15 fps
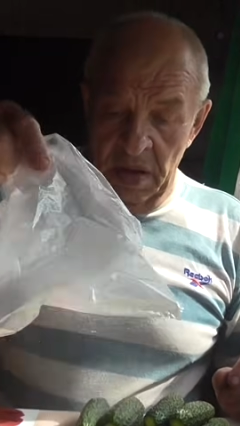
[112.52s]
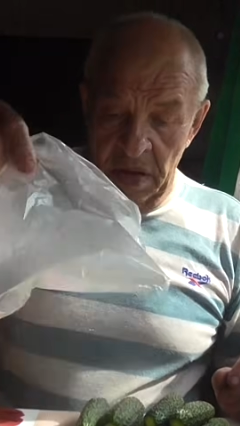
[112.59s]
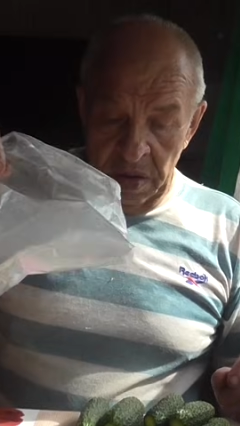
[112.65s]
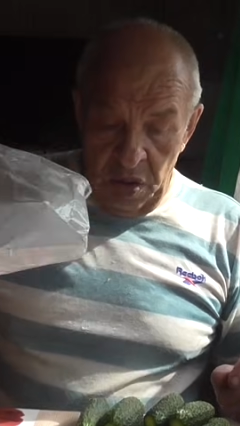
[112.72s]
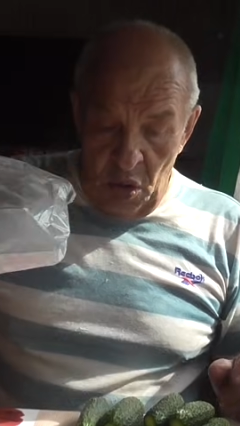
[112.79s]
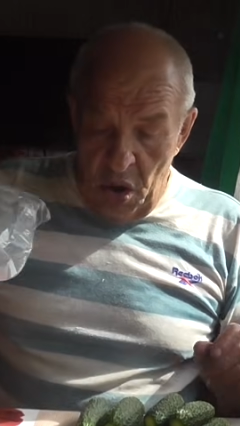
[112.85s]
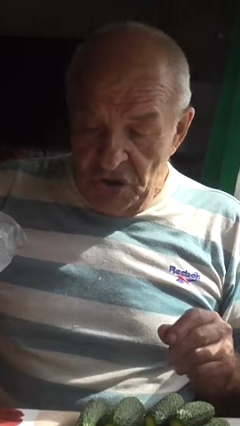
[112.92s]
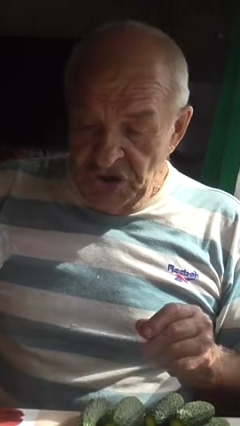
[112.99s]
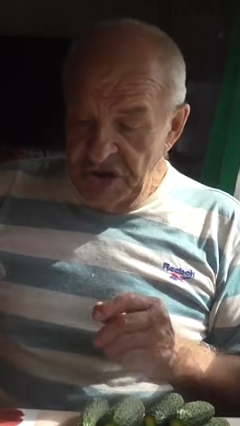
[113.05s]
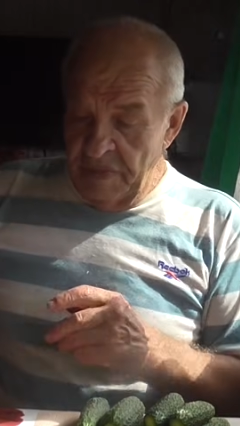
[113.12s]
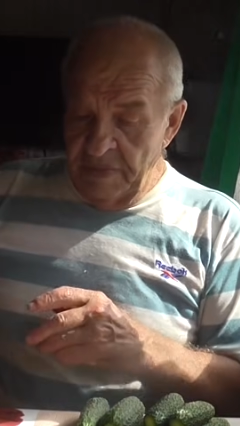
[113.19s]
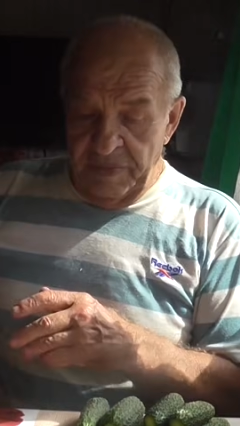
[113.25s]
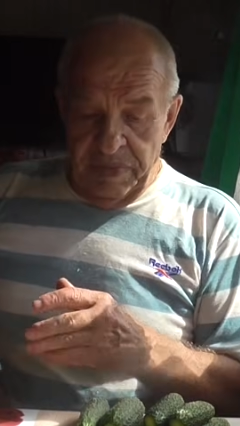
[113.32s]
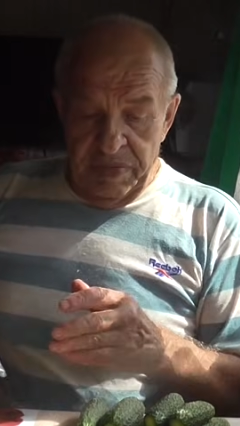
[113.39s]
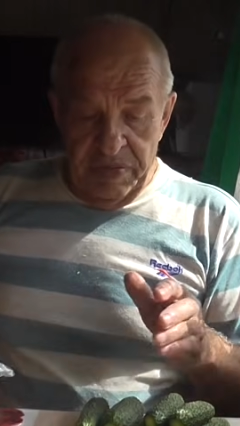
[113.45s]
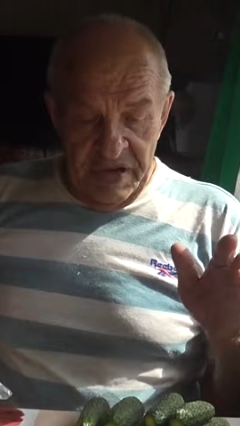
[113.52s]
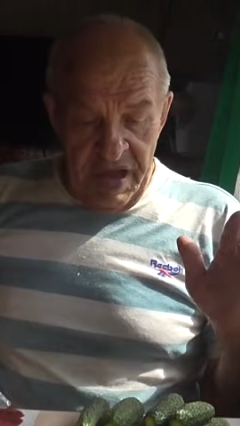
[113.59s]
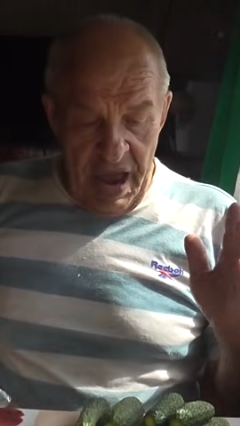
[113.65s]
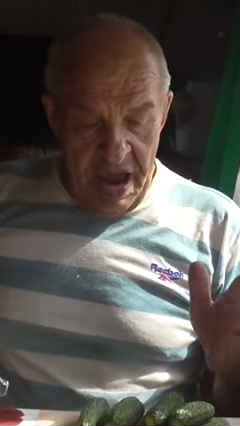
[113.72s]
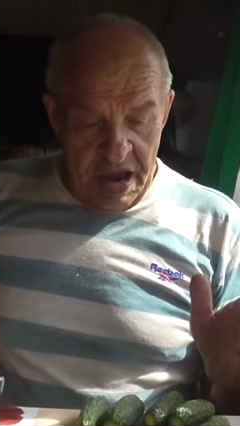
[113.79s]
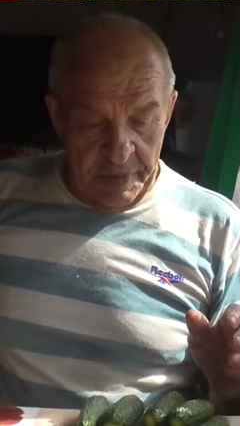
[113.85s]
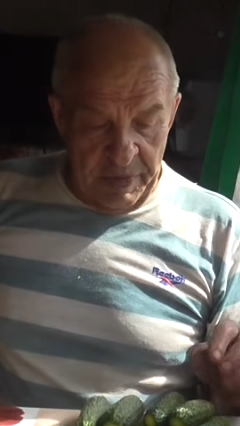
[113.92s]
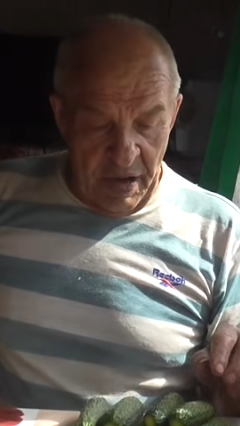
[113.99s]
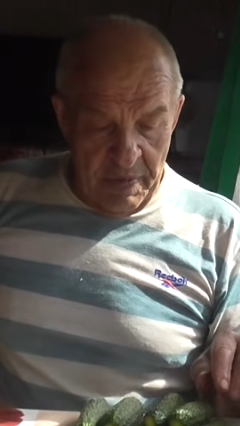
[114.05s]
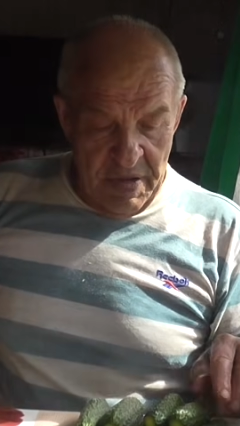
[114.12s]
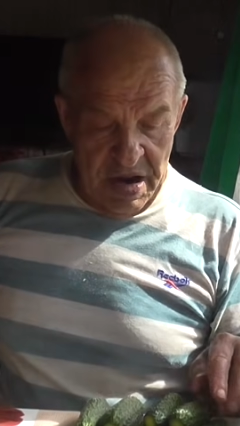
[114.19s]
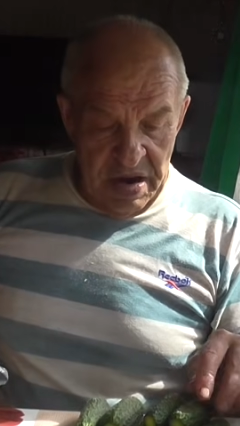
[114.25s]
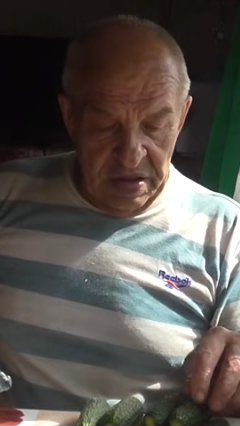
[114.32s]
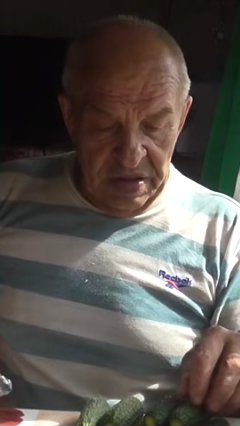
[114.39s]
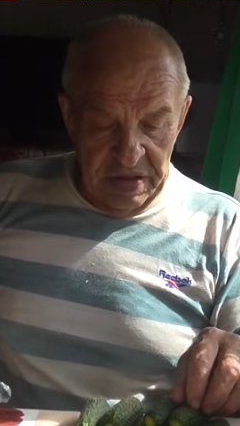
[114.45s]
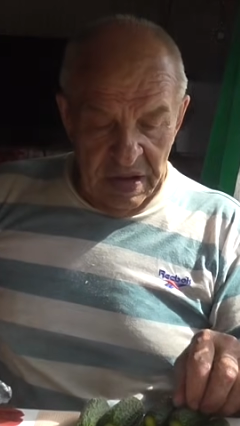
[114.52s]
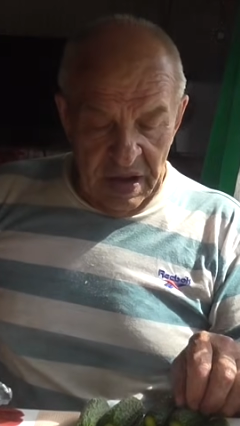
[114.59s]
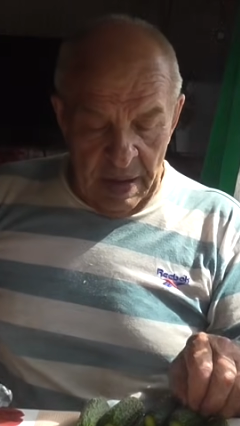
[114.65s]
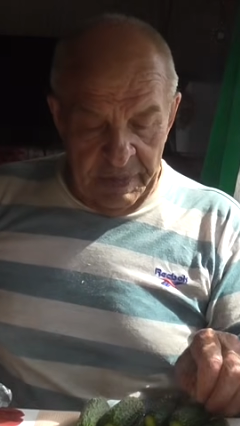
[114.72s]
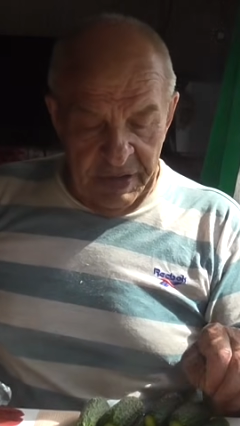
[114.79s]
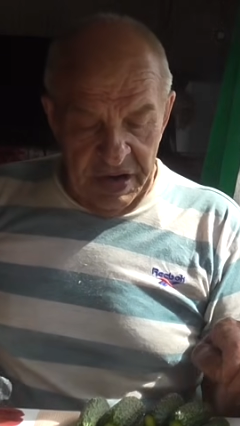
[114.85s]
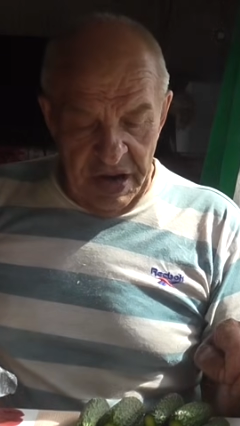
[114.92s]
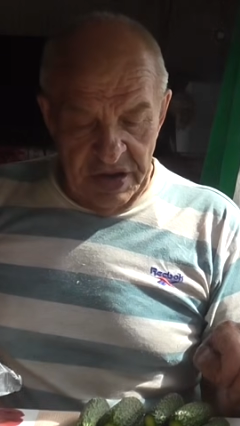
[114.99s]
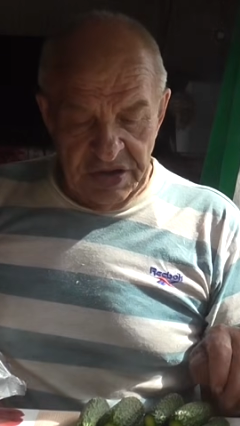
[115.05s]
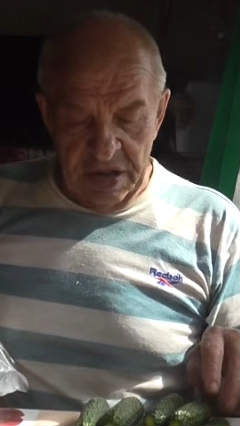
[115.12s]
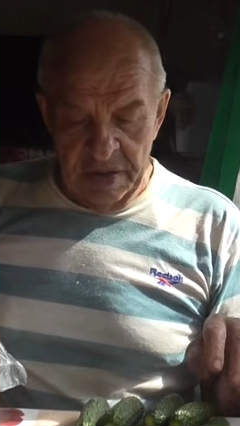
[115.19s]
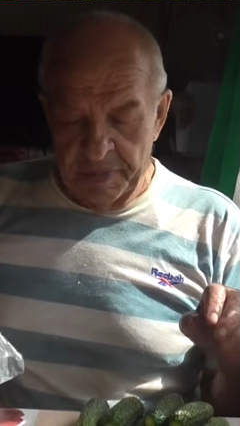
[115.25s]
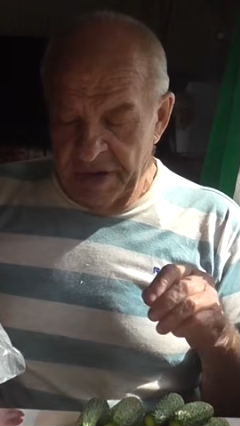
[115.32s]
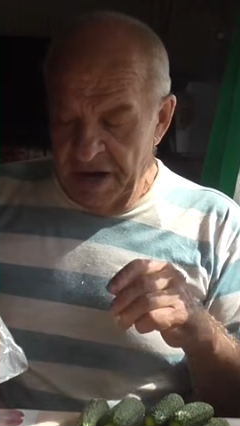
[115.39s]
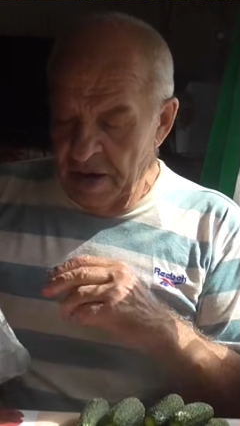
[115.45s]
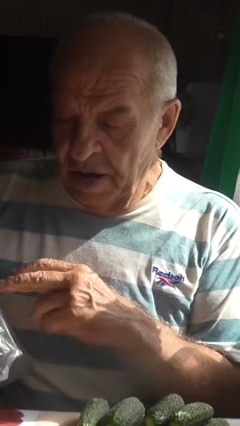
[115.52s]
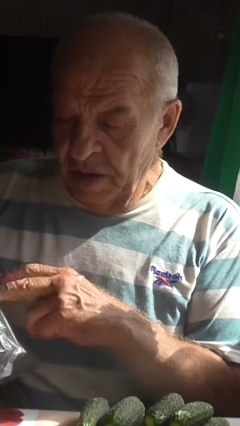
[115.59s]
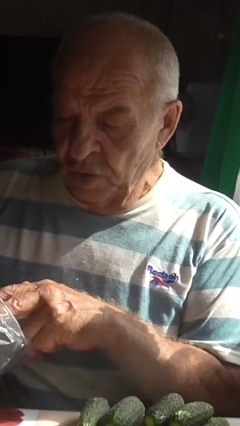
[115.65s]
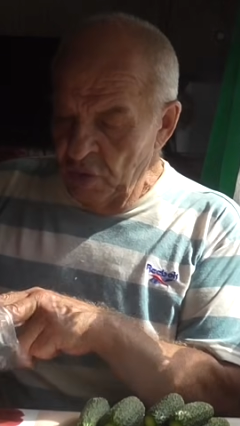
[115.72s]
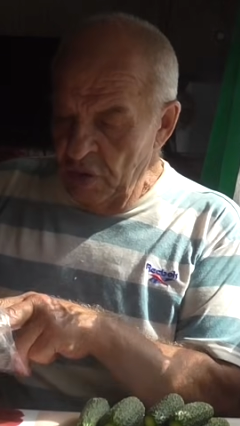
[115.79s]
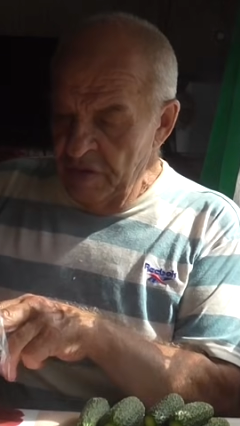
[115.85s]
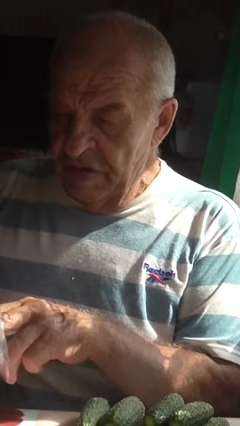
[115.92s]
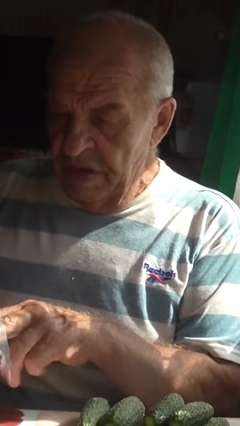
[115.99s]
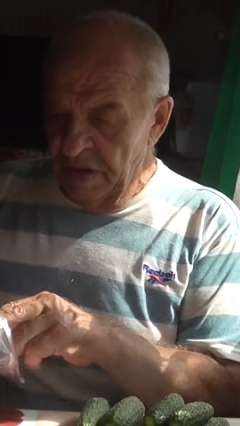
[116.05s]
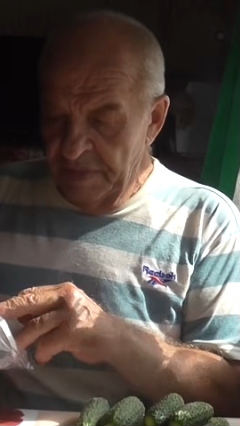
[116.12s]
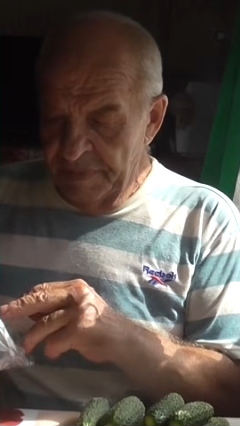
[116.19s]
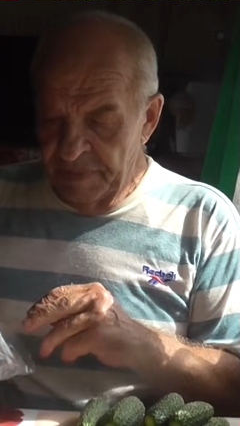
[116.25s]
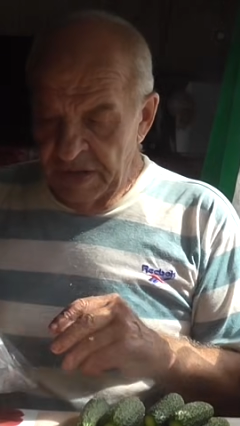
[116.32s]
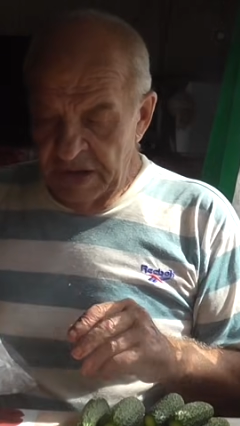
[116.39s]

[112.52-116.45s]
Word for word: Ложим, я их помыл, обрезал, приготовил.